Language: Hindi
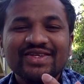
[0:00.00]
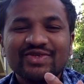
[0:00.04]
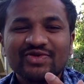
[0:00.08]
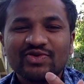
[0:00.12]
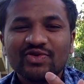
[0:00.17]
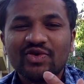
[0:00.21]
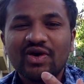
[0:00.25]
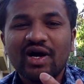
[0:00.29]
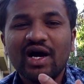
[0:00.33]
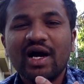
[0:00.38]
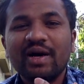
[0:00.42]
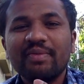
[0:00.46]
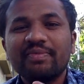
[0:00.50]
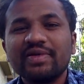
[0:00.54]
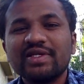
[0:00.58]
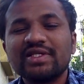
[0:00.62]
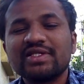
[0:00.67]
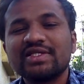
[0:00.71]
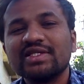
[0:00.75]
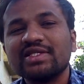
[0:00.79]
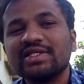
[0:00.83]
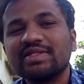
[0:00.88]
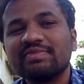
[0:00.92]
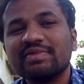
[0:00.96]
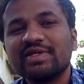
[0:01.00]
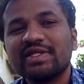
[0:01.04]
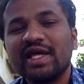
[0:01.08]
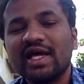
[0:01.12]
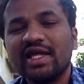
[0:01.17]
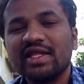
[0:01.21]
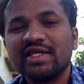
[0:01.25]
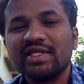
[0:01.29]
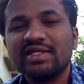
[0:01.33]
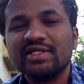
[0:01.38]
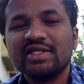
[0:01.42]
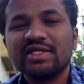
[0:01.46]
तो आप इस चीज़ में
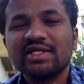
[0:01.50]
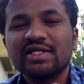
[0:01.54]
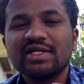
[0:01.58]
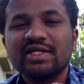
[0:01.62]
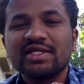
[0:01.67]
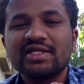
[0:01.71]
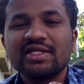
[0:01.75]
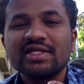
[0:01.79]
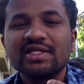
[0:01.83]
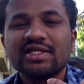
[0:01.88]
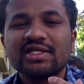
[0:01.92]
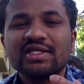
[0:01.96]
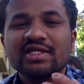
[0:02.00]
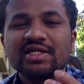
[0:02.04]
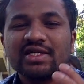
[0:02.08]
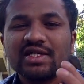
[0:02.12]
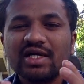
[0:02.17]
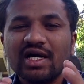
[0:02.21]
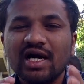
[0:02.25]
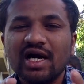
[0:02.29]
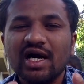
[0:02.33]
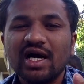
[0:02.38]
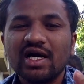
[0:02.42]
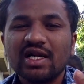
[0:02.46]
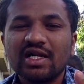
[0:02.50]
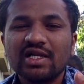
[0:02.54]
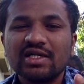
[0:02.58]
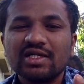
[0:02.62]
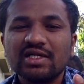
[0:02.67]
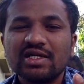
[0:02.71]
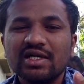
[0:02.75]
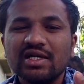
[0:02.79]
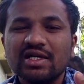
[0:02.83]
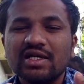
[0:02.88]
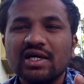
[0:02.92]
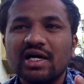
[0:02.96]
ध्यान दीजिएगा कि हर
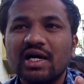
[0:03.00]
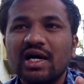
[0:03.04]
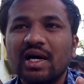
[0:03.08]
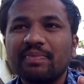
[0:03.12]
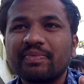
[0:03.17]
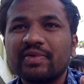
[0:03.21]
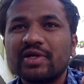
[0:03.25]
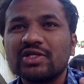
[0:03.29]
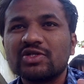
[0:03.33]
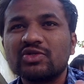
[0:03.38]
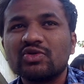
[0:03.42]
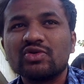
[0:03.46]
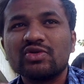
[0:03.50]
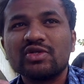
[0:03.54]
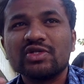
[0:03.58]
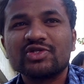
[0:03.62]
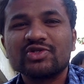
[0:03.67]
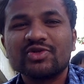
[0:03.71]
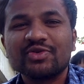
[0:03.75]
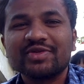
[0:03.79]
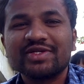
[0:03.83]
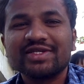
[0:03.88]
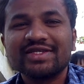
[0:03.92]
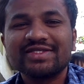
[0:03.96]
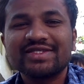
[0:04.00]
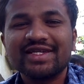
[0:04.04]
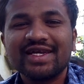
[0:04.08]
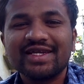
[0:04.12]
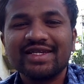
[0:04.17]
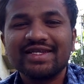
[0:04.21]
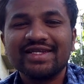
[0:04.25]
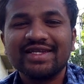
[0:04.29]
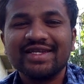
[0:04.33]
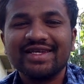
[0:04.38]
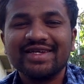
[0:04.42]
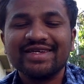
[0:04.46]
uh, आपका जो डिस्ट्रीब्यूशन
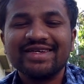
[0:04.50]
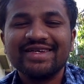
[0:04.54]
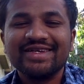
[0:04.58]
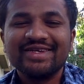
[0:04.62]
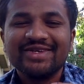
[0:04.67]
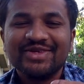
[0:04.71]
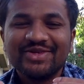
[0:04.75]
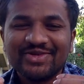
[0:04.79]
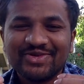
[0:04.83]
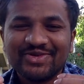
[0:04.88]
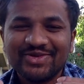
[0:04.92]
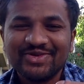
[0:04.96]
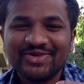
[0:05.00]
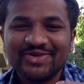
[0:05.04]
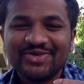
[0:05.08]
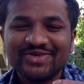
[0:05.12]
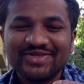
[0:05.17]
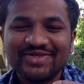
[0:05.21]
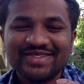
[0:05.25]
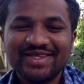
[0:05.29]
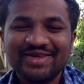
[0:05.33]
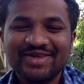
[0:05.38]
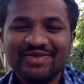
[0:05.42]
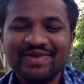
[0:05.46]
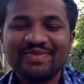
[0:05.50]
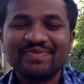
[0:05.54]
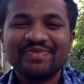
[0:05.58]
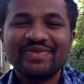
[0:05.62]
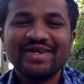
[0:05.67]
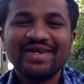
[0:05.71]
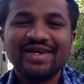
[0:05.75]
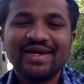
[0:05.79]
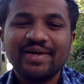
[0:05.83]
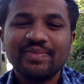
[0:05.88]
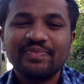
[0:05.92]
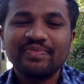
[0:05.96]
चैनल है तो उस लेवल
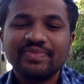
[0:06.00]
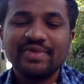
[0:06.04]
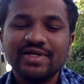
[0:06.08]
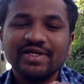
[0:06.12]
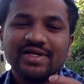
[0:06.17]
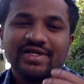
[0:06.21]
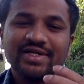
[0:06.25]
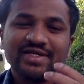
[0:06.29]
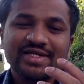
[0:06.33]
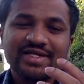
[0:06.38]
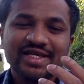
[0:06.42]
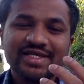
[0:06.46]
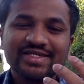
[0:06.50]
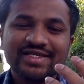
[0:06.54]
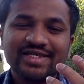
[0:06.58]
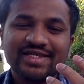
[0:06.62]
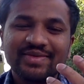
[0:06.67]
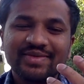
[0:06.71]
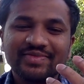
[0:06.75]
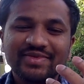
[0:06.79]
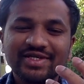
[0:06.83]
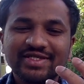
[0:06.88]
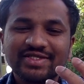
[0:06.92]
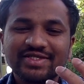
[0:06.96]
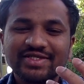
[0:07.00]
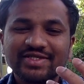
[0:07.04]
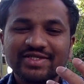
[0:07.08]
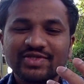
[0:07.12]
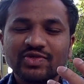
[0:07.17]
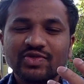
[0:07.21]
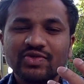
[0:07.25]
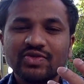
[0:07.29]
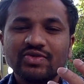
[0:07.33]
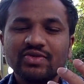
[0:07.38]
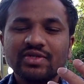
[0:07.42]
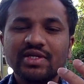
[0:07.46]
पे आप uh, कैसे काम कर
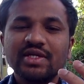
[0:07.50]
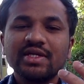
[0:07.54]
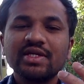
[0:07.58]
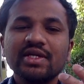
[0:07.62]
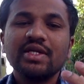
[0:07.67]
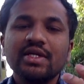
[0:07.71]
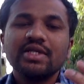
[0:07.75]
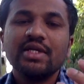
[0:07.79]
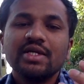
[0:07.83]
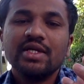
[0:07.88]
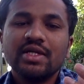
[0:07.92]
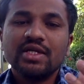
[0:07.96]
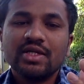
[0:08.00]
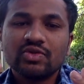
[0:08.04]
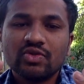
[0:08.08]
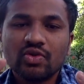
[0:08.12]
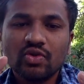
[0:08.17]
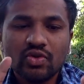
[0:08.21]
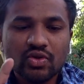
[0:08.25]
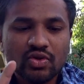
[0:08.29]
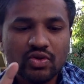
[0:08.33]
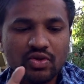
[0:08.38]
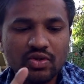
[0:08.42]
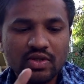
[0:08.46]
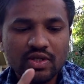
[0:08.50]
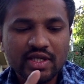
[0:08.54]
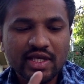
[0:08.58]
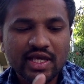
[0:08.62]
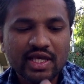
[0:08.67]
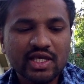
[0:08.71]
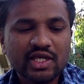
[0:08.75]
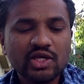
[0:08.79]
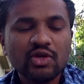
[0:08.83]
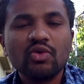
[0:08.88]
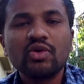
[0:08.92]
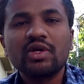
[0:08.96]
सकते हो राइट तो
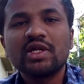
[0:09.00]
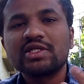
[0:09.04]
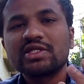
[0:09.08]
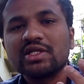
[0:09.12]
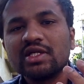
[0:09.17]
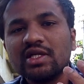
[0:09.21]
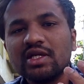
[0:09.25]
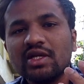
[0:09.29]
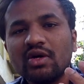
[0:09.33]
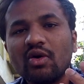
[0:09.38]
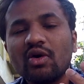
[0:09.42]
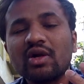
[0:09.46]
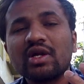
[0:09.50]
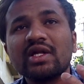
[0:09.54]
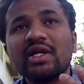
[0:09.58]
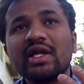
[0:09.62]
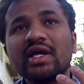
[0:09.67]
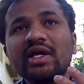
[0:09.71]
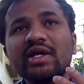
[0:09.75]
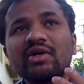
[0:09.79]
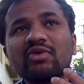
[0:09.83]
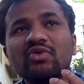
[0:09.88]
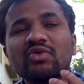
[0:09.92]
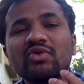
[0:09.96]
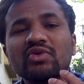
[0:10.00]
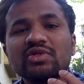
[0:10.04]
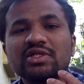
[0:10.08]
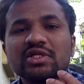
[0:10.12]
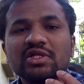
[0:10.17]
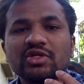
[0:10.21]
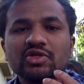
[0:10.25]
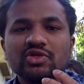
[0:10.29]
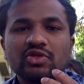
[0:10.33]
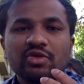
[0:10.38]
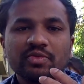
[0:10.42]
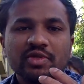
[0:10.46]
एक ही होना चाहिए और नए कोंगो से
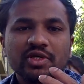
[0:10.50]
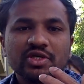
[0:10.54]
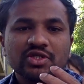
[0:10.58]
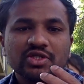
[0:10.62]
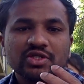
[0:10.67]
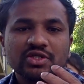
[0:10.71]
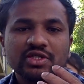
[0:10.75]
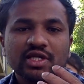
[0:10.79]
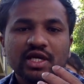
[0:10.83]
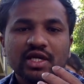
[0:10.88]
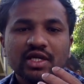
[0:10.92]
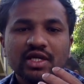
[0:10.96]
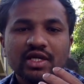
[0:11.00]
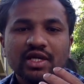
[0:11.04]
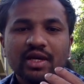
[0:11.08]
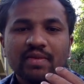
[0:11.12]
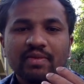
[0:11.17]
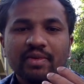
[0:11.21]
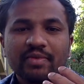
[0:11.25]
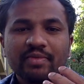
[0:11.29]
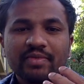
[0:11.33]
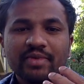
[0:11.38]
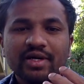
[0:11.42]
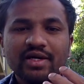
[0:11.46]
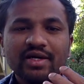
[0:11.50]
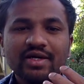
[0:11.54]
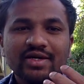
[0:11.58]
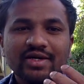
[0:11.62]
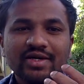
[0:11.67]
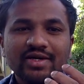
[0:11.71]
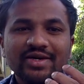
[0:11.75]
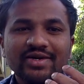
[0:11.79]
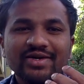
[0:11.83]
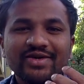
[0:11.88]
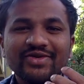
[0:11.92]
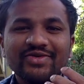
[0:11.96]
डिस्ट्रीब्यूशन चैनल आप अपना
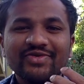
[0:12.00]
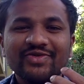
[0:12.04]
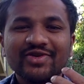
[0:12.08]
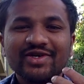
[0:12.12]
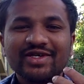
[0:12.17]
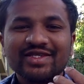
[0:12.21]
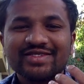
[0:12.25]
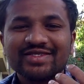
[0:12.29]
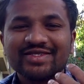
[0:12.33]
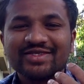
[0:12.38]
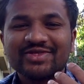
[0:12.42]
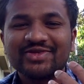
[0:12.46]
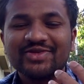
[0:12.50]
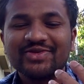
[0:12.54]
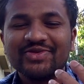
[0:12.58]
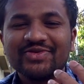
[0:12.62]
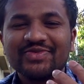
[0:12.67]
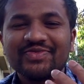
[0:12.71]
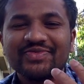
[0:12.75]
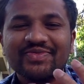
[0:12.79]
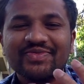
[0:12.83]
वो कर सकते हो